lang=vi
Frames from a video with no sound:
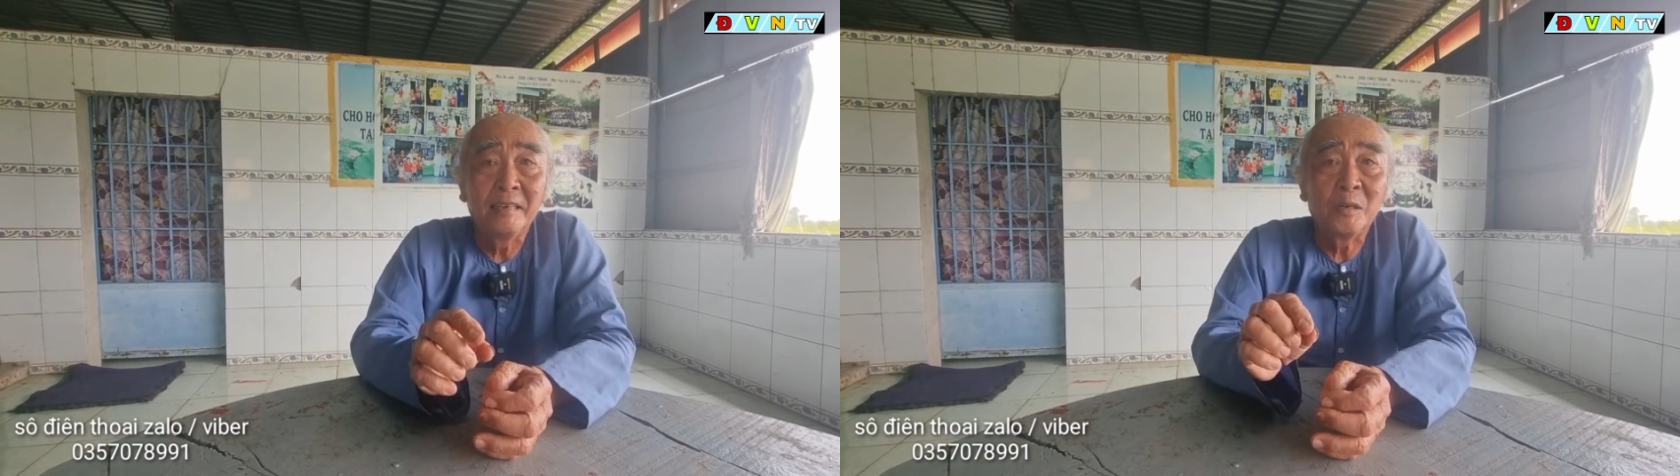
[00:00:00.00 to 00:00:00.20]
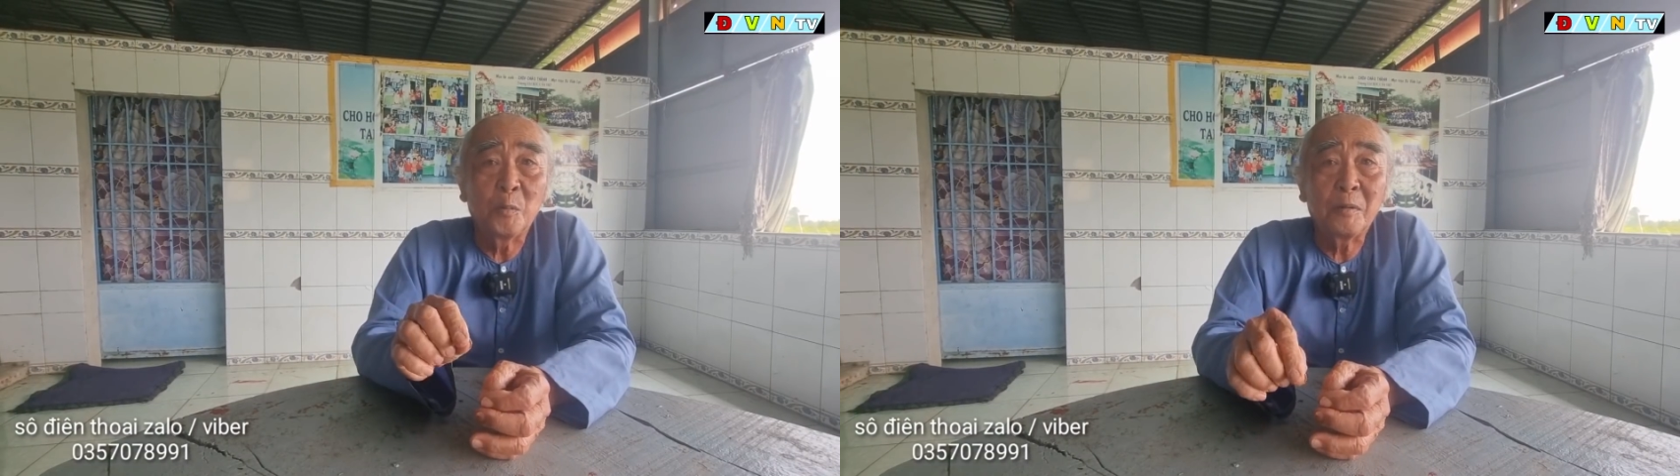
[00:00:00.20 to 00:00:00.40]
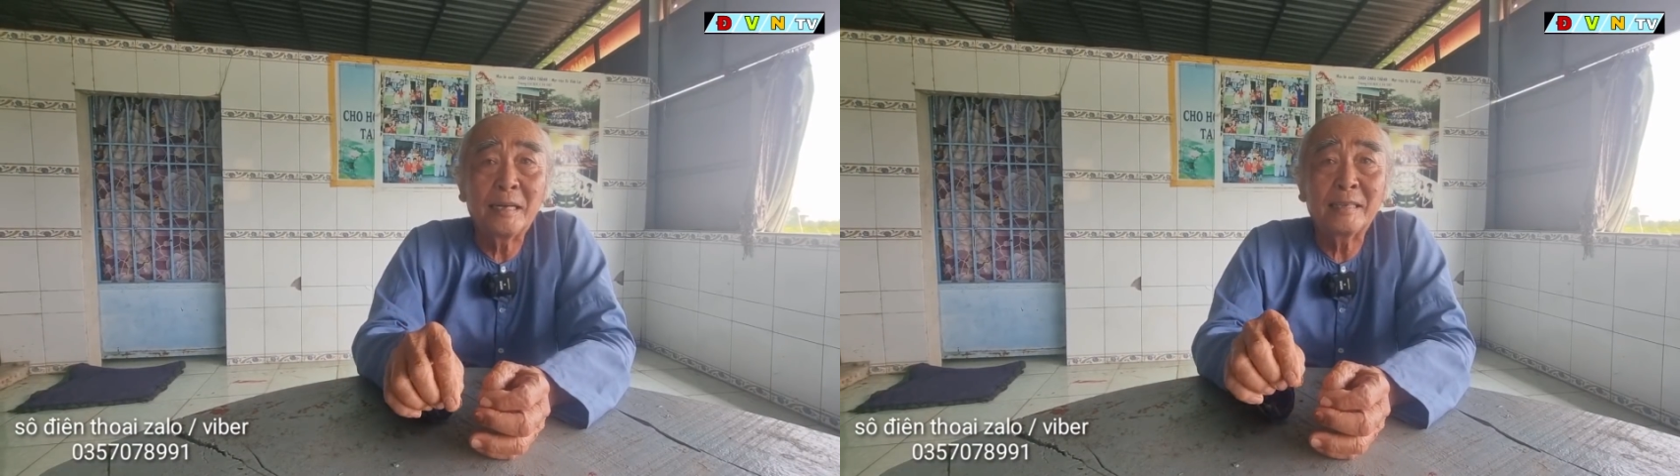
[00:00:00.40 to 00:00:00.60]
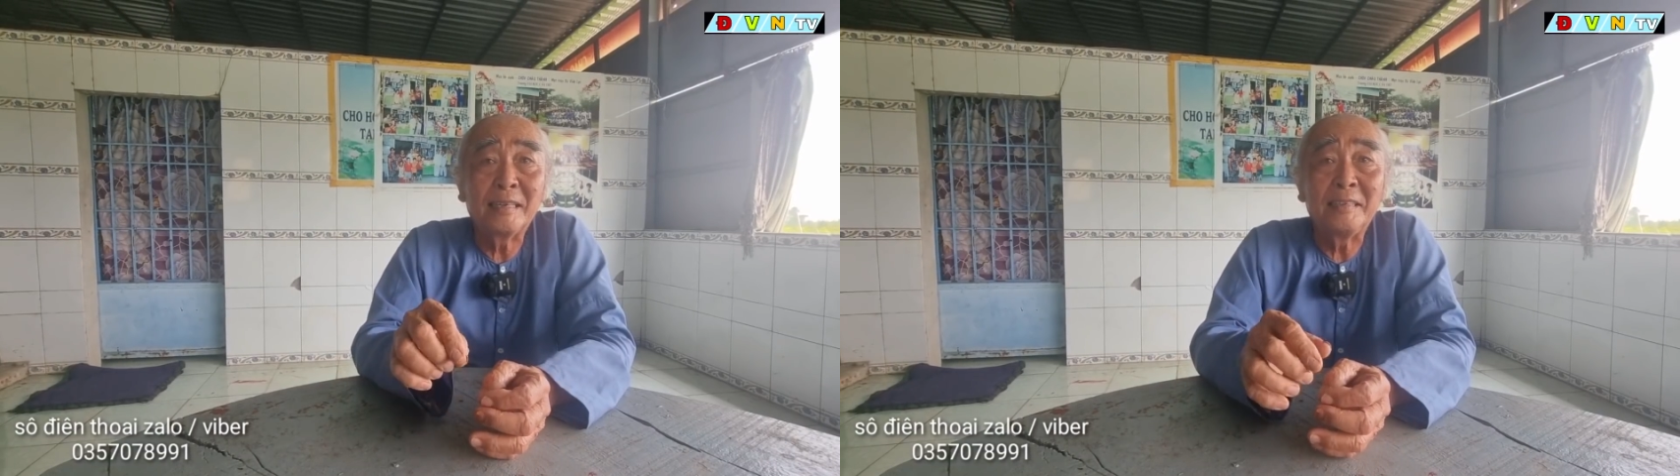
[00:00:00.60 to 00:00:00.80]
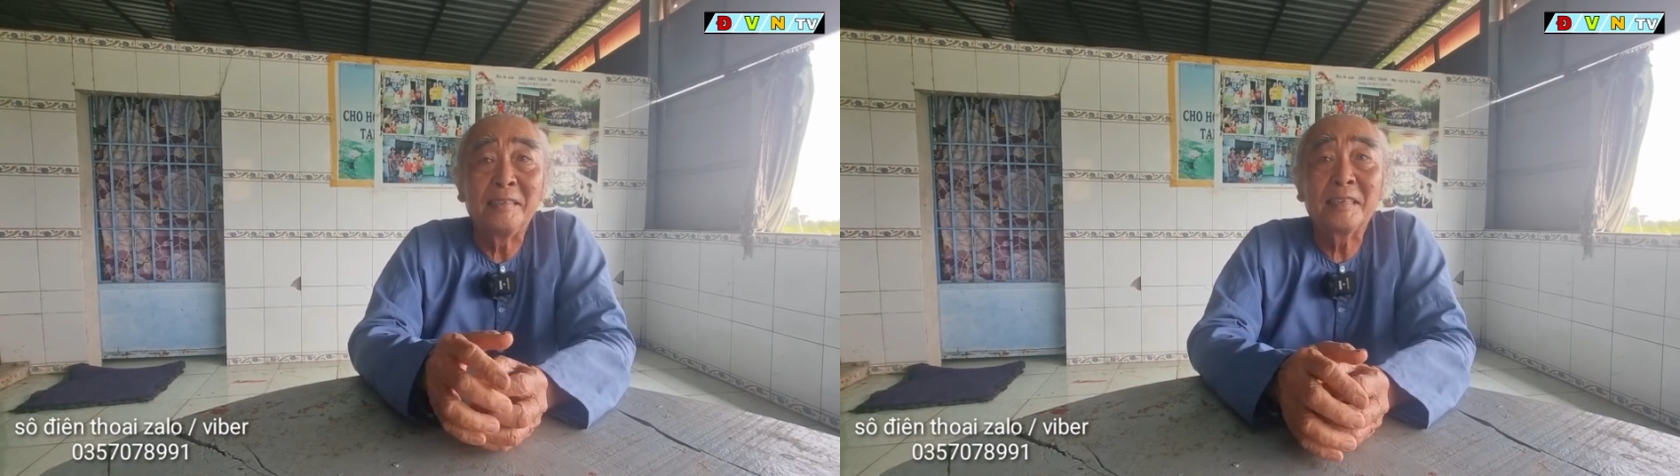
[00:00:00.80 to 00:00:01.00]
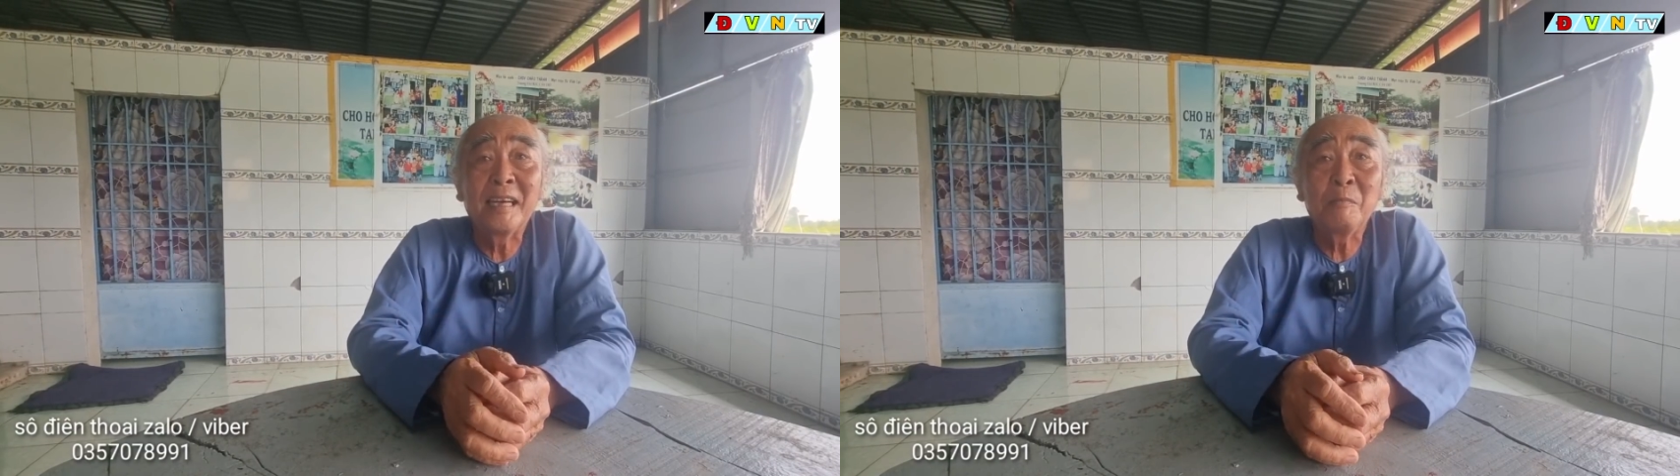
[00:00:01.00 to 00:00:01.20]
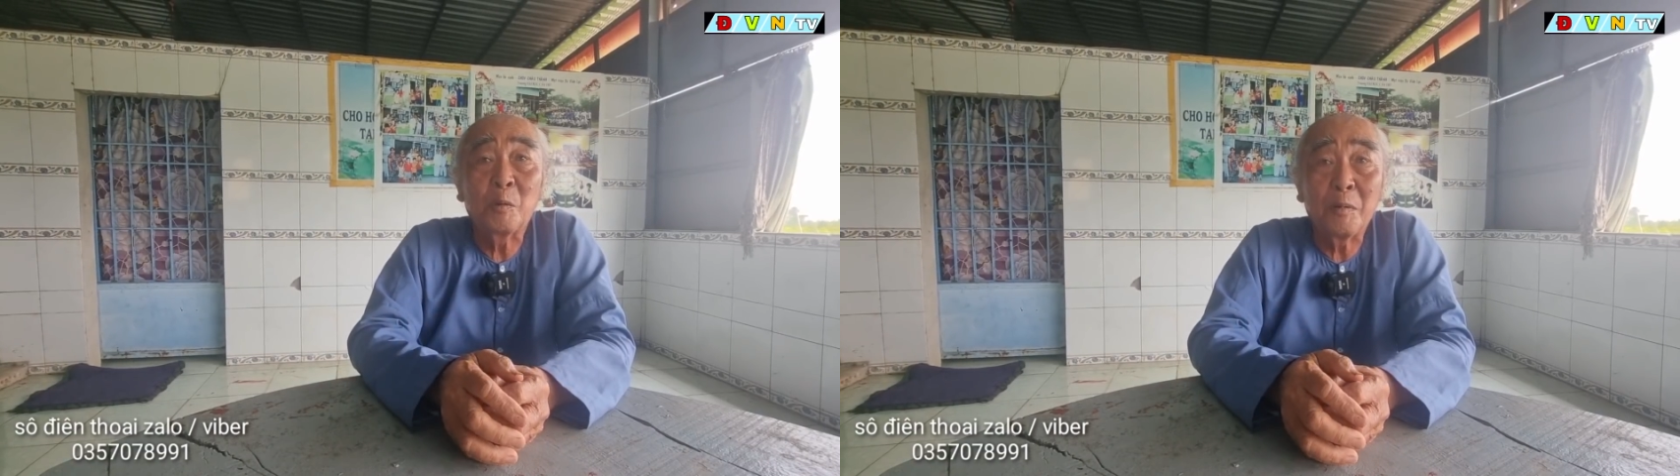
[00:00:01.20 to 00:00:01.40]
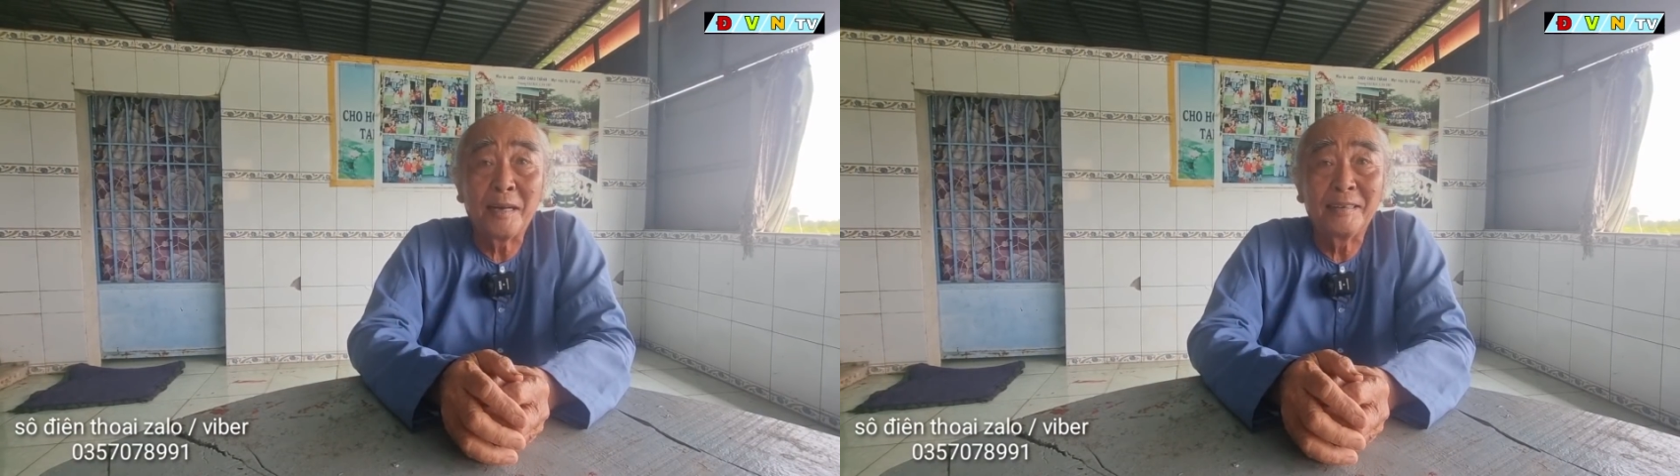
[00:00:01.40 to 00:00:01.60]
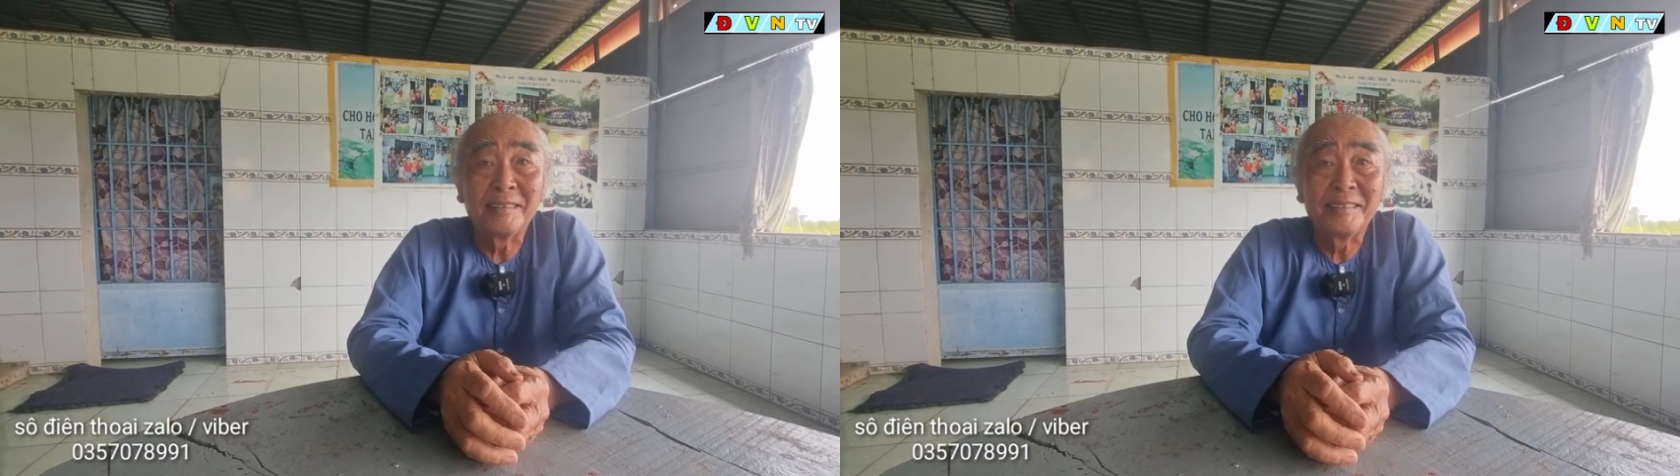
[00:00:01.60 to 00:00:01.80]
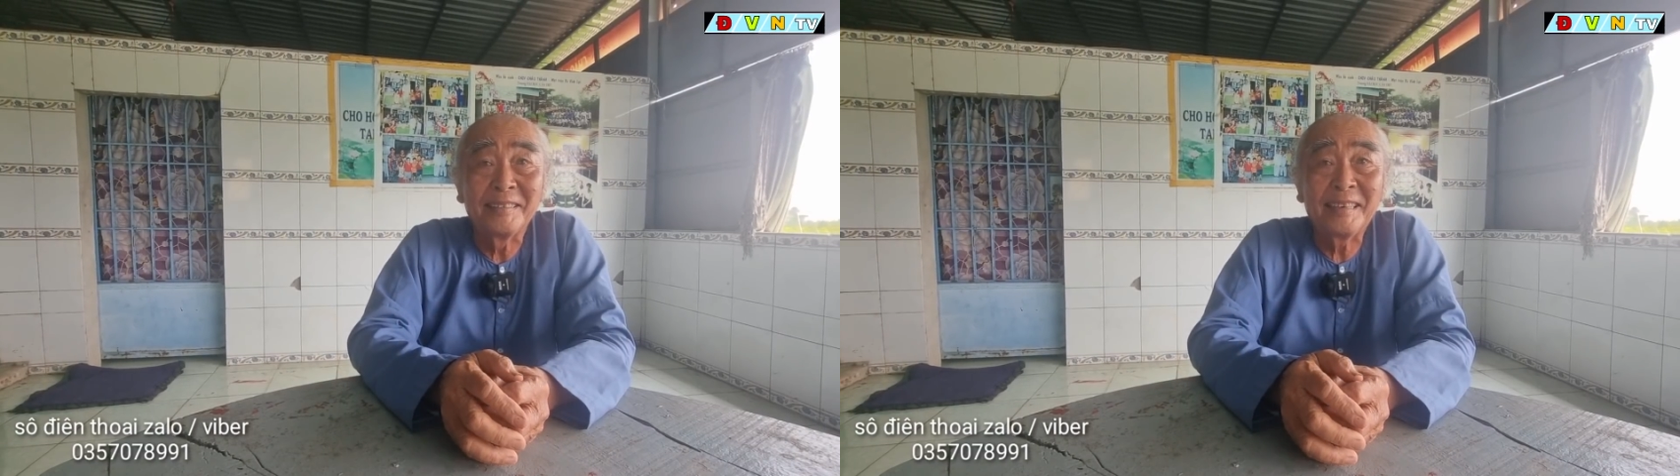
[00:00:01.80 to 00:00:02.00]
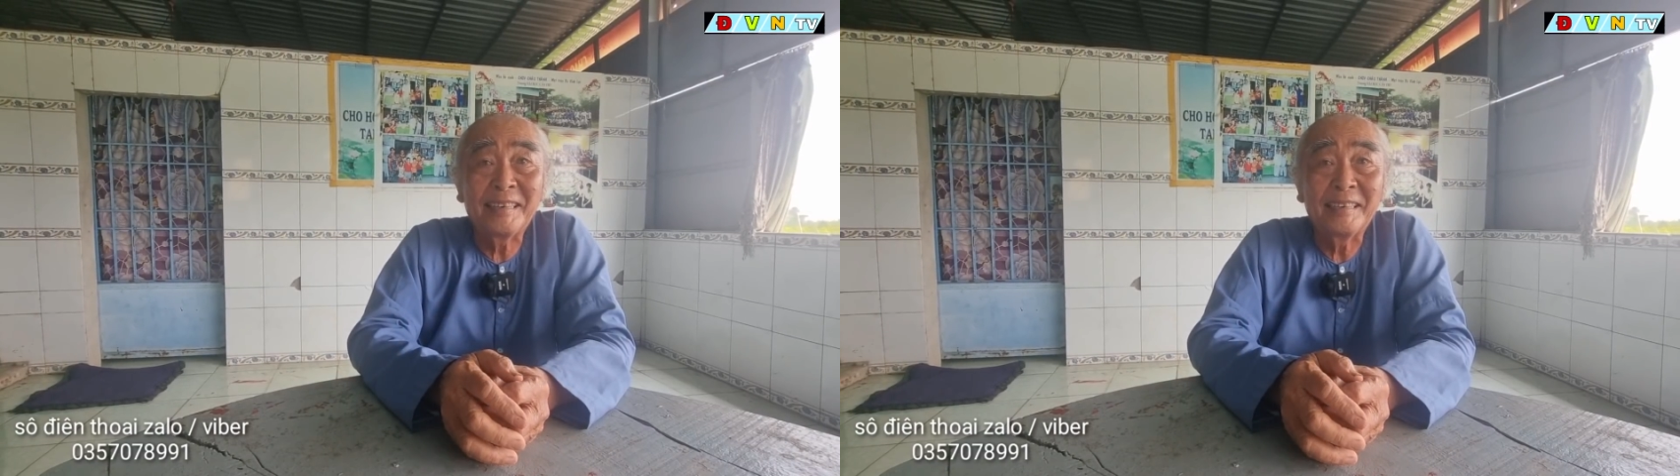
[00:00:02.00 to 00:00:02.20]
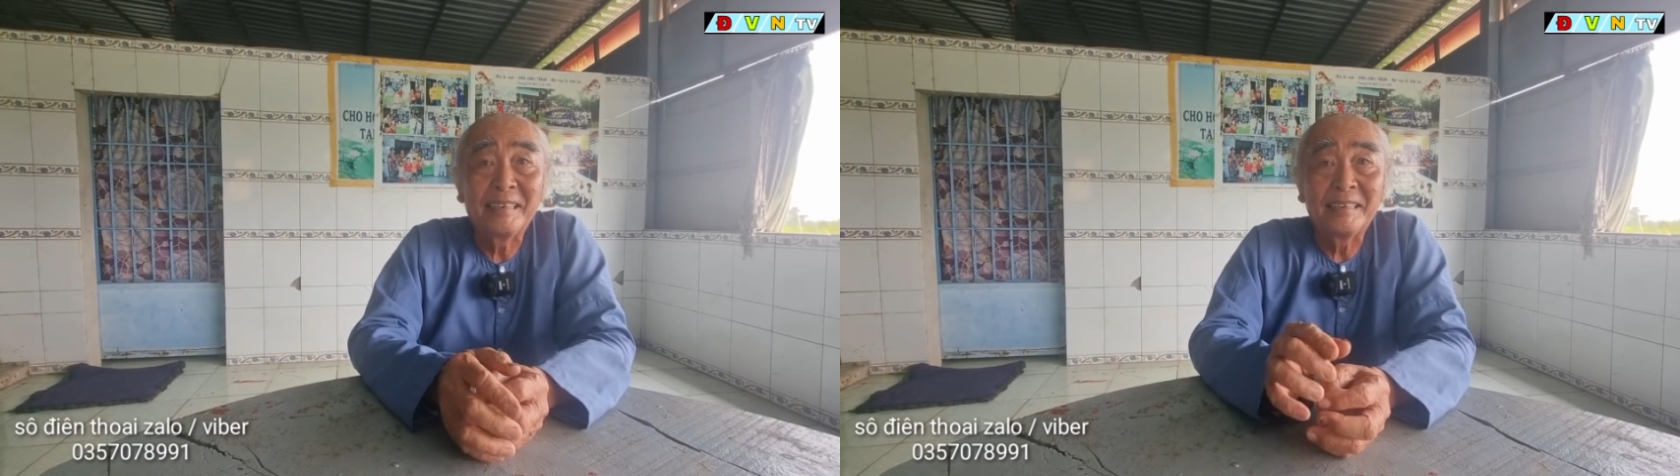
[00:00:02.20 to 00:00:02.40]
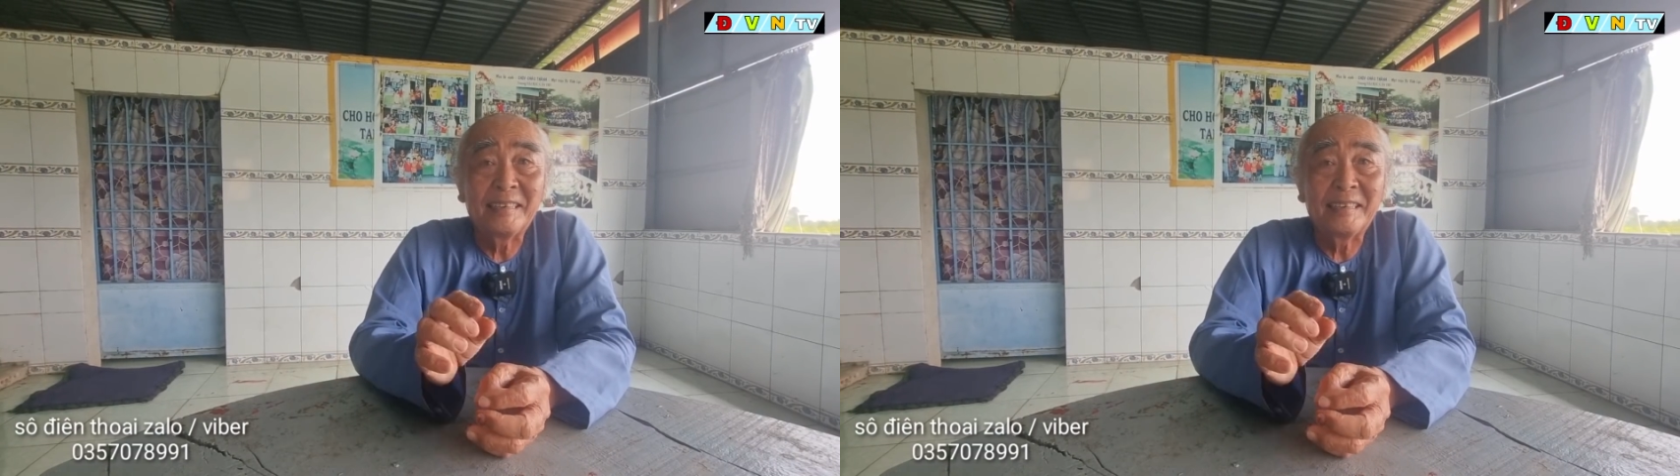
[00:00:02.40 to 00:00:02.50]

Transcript: ngục a tỳ giữa kế một bên ha. Yeah. Dạ.